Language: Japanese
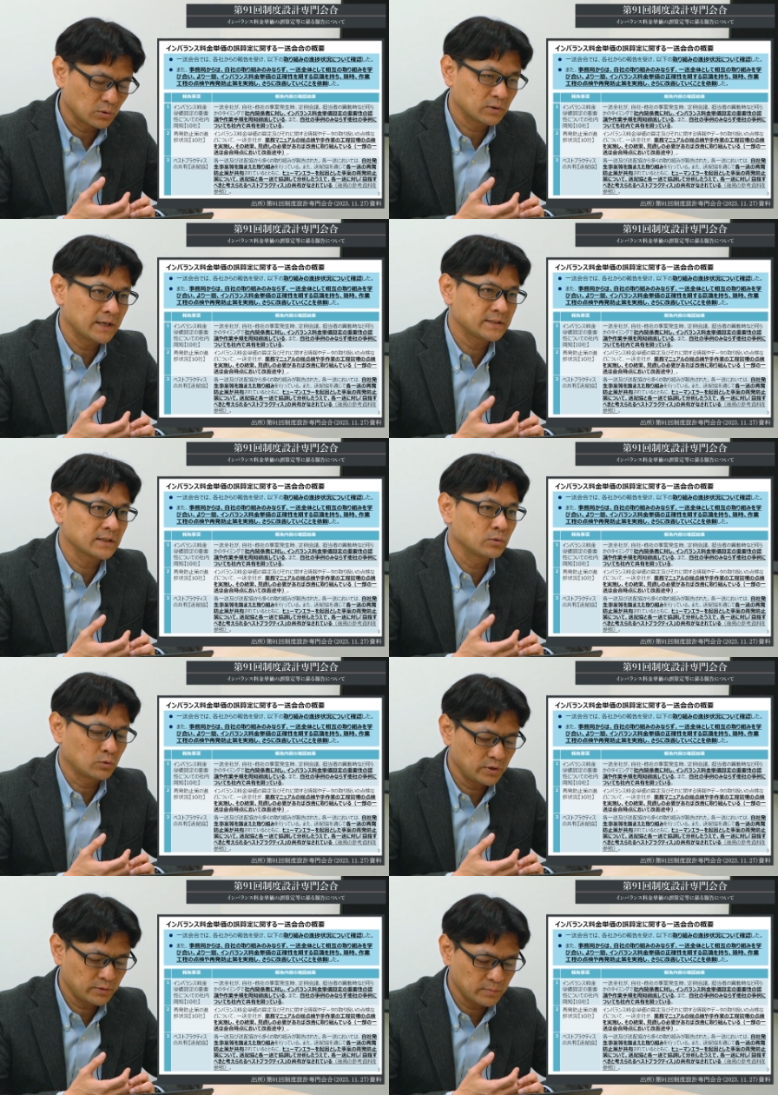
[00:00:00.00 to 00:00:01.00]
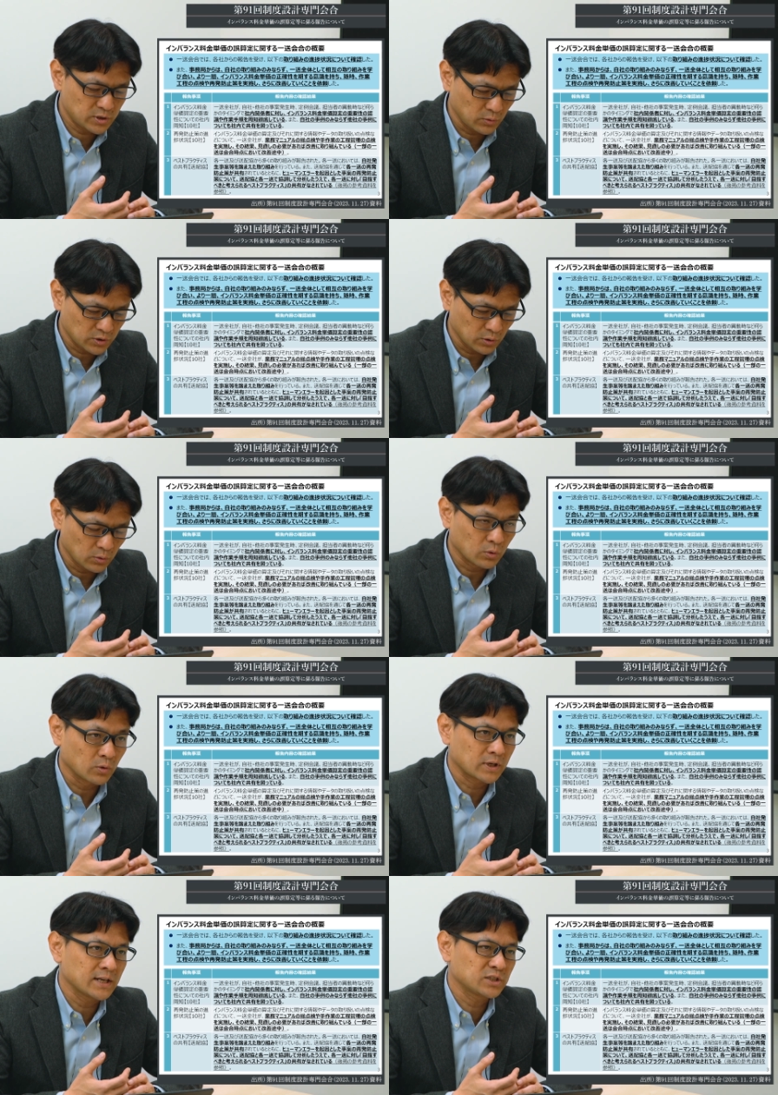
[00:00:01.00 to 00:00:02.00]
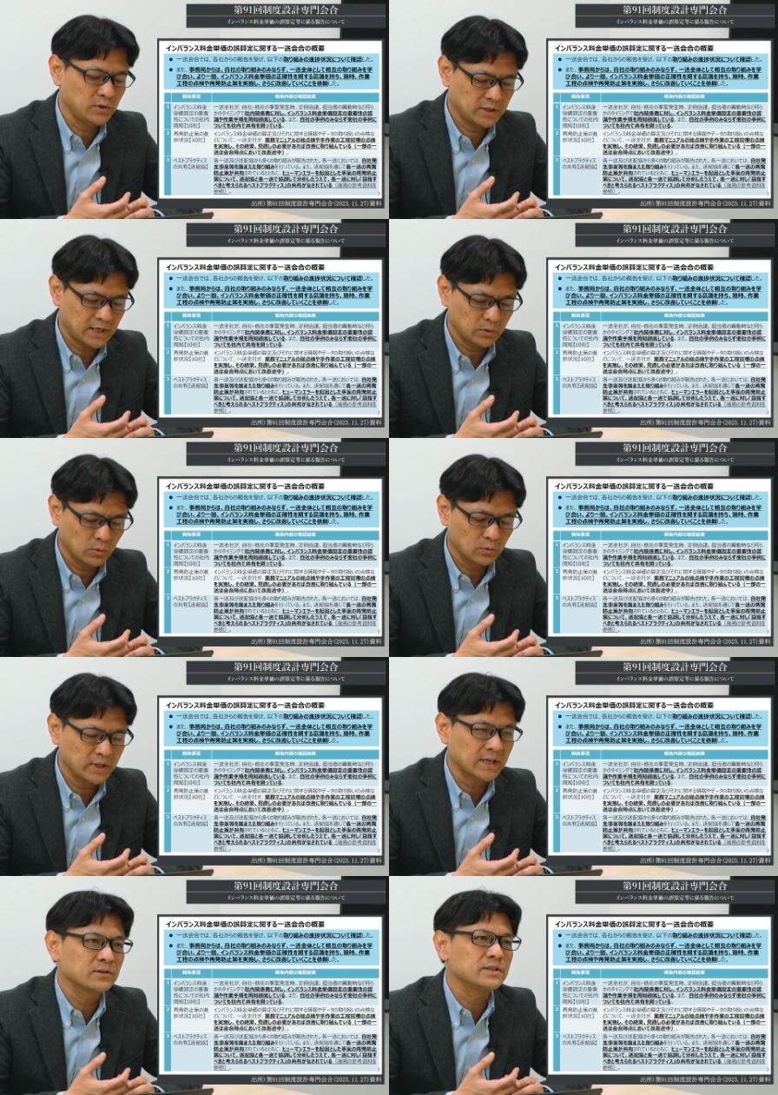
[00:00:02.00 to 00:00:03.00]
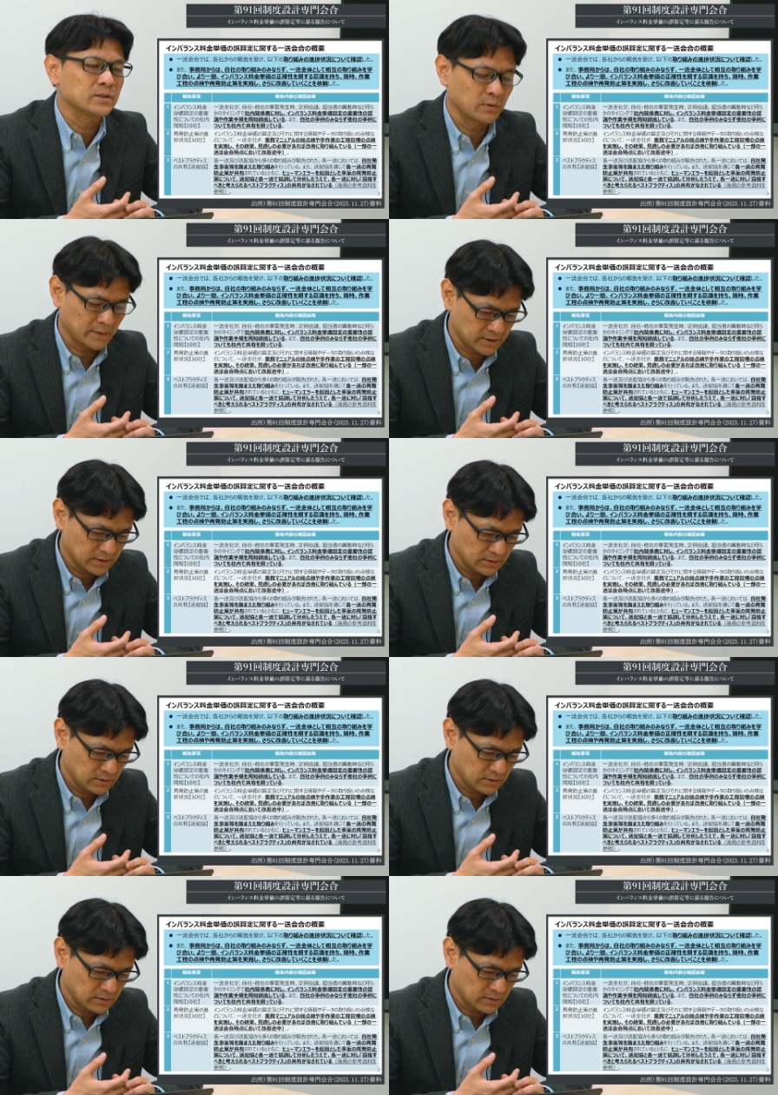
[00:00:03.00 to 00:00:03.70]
その対策の取り組み状況をこの監視等委員会の方で確認しております。